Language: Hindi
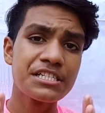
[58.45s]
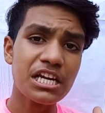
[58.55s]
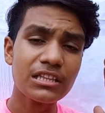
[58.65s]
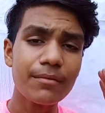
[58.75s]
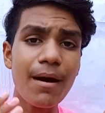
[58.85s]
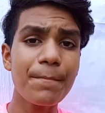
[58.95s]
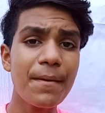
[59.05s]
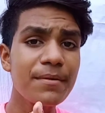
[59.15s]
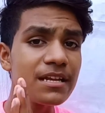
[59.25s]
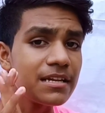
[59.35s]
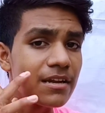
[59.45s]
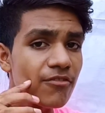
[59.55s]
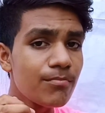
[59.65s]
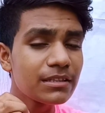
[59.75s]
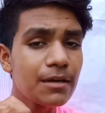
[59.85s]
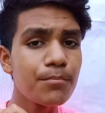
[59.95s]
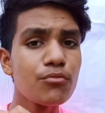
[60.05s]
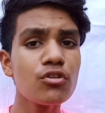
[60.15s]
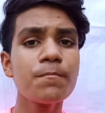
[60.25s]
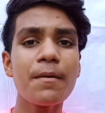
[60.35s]
चंद्रमा पे भी मतलब
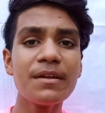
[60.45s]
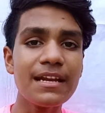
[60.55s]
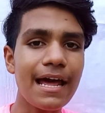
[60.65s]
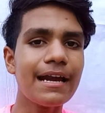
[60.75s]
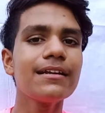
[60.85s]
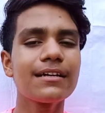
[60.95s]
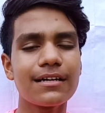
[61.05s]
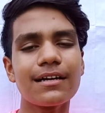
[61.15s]
मून पे भी लैंड